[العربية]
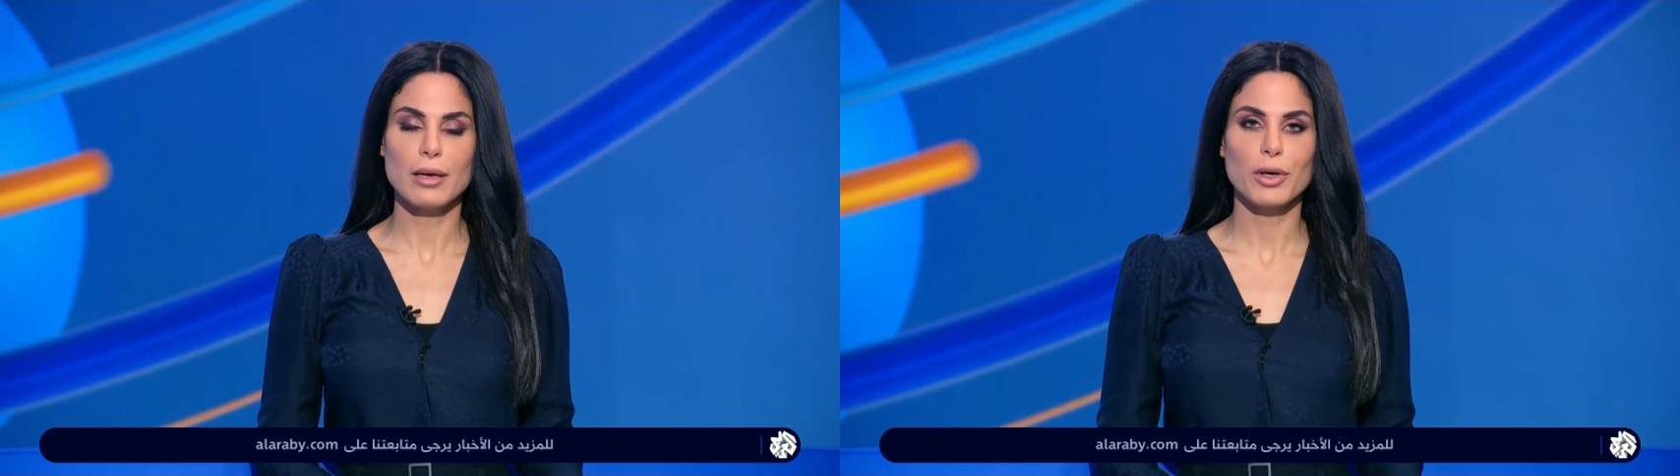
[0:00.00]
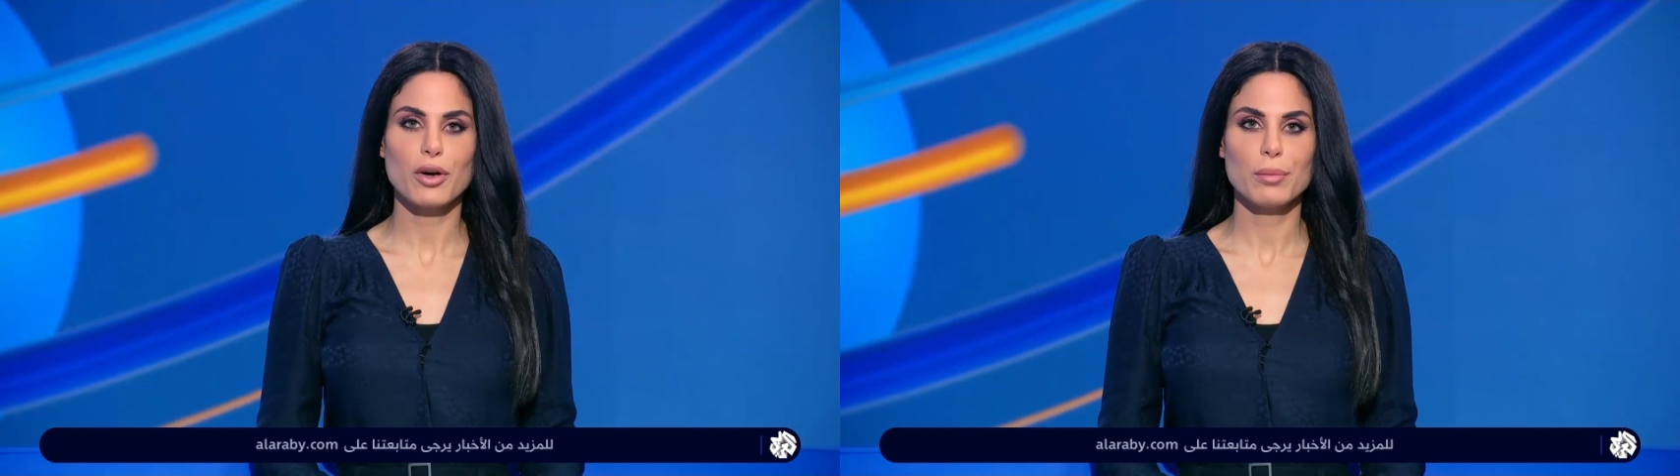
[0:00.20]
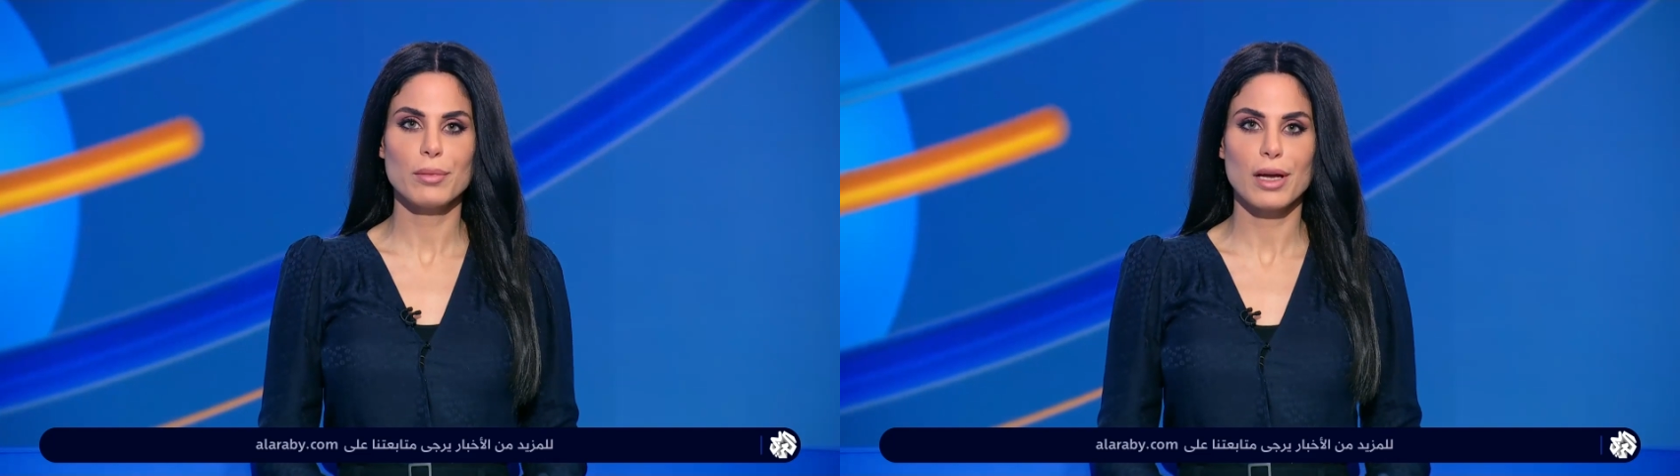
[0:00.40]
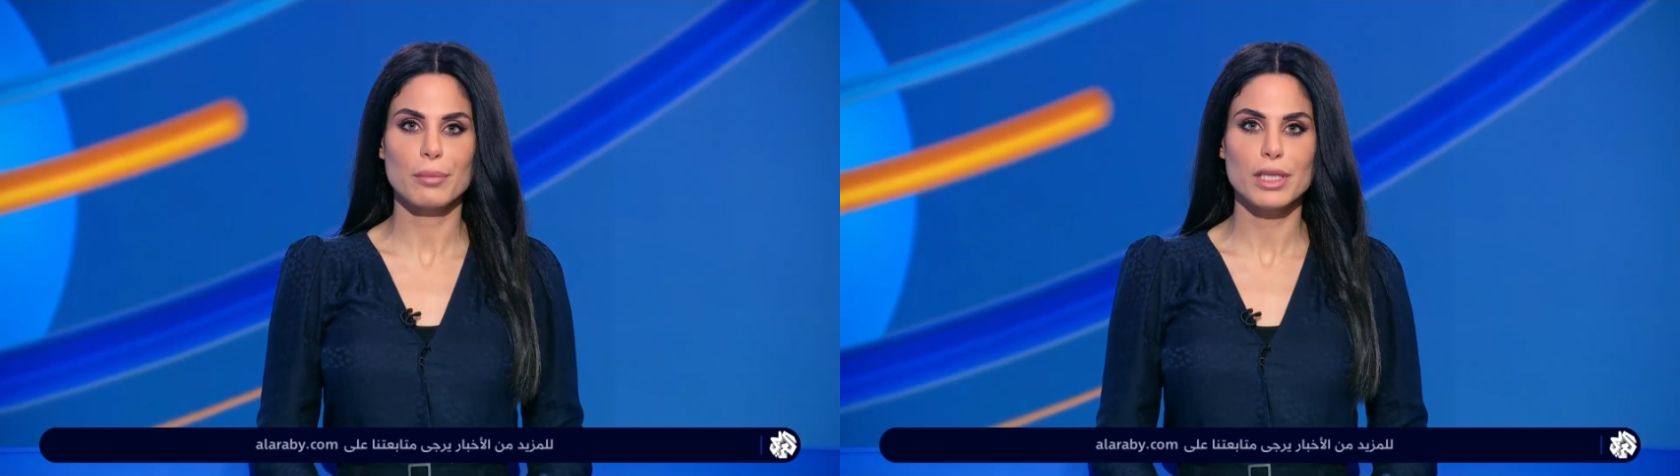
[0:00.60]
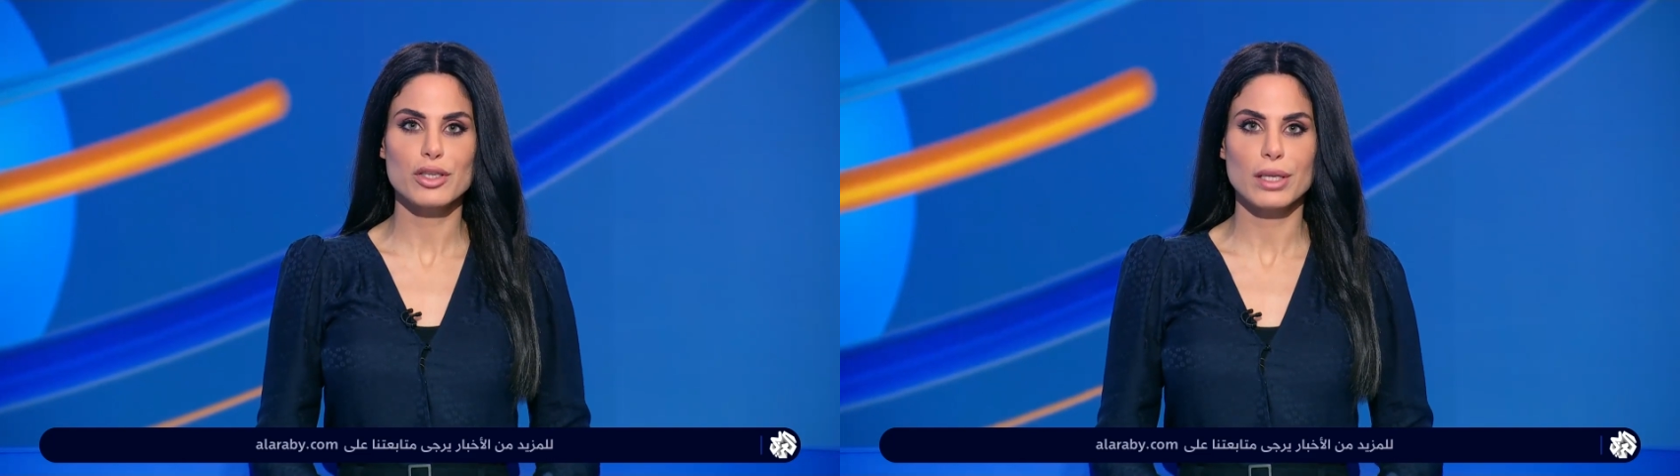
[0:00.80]
أهلا بكم
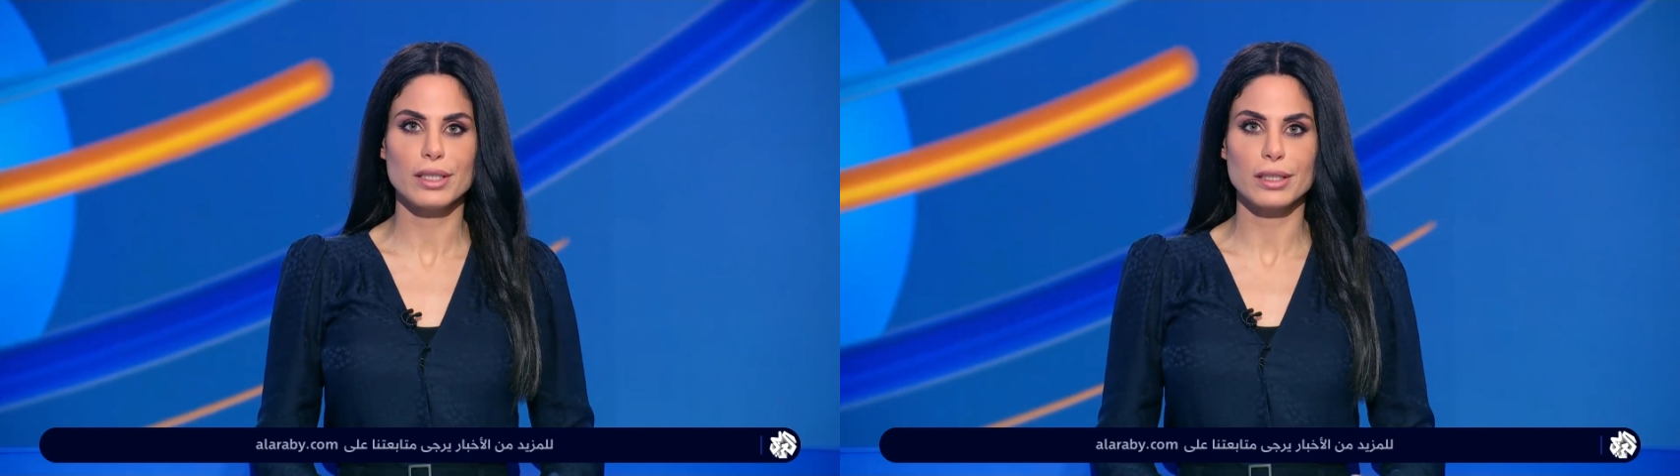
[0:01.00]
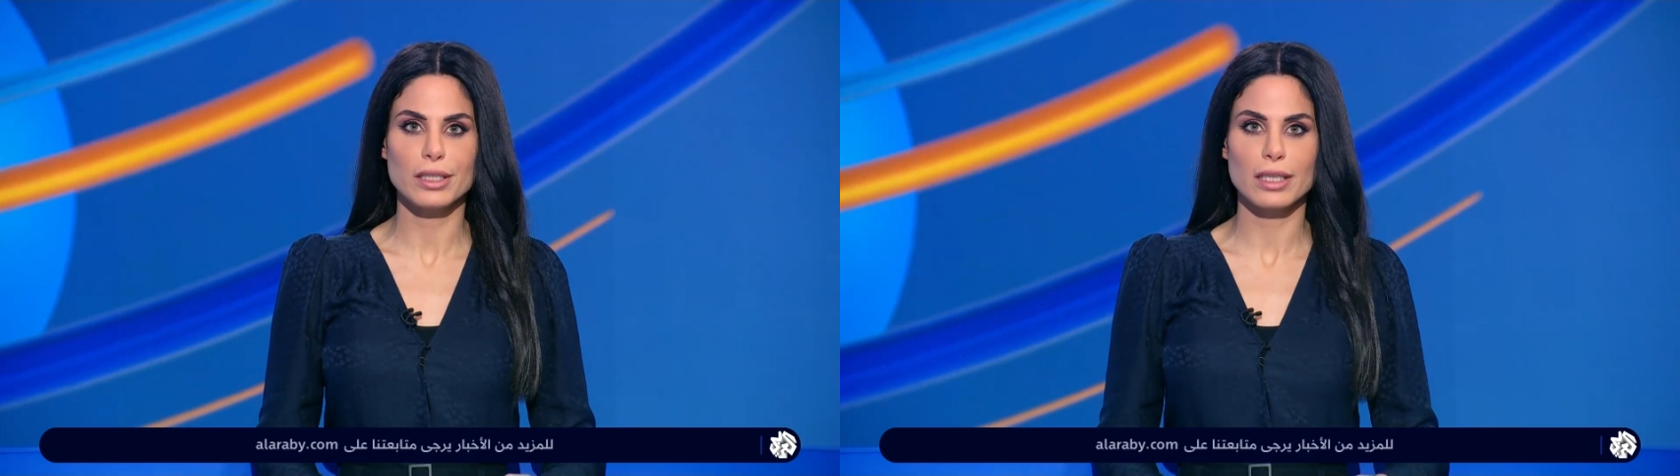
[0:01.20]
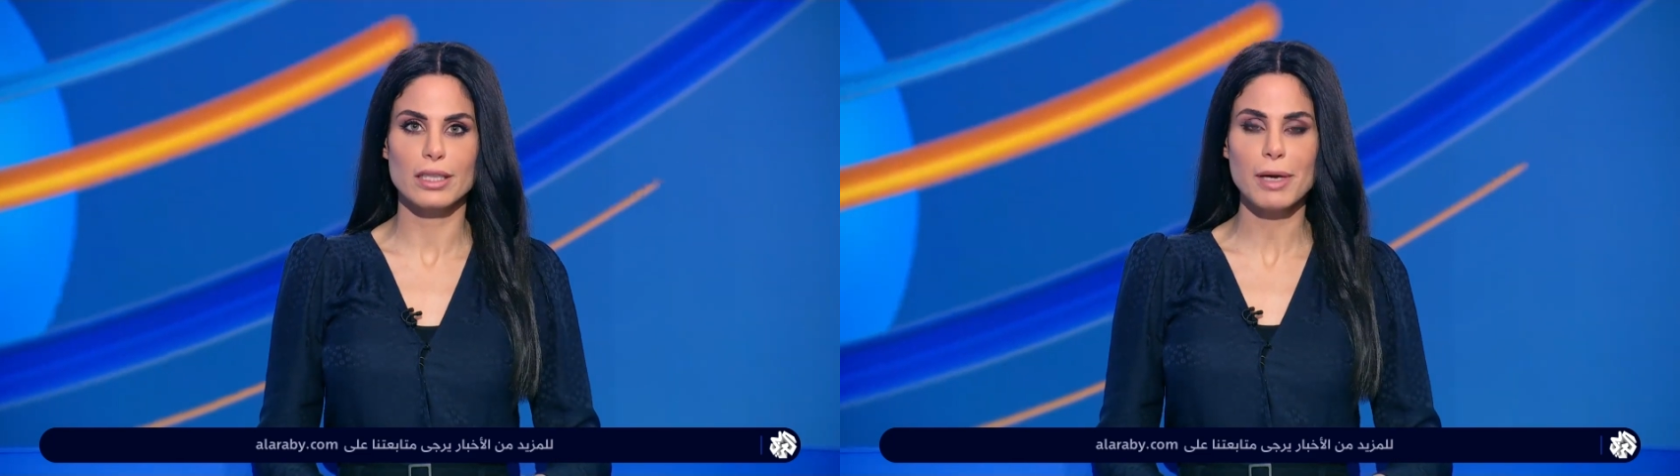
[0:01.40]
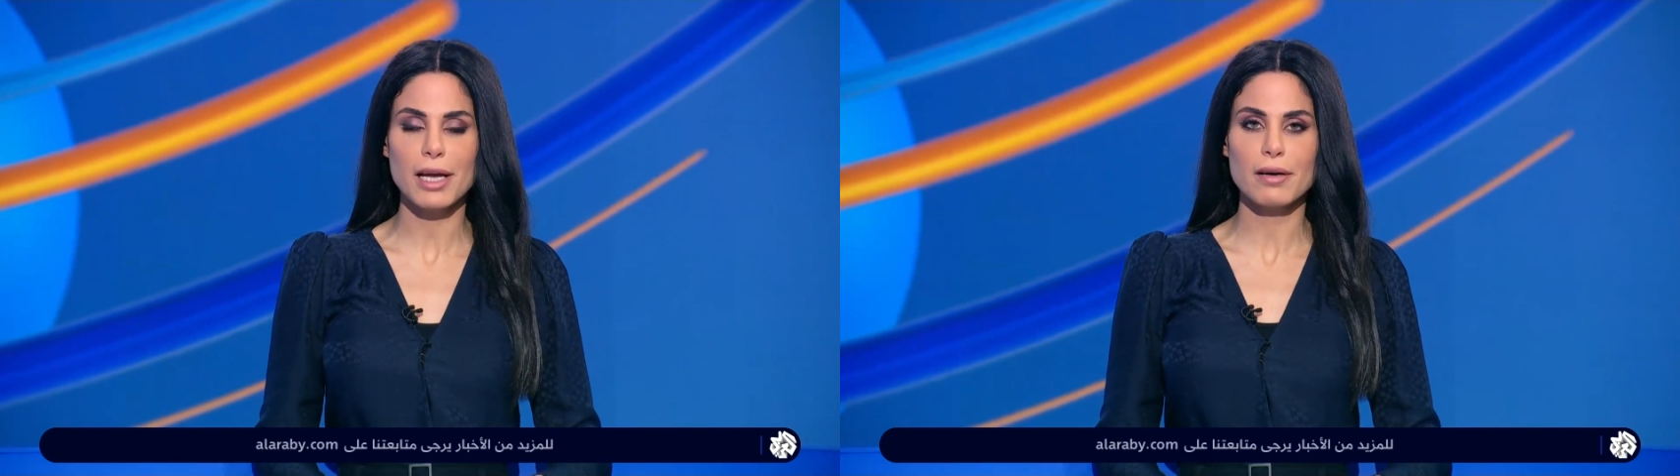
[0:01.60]
من جديد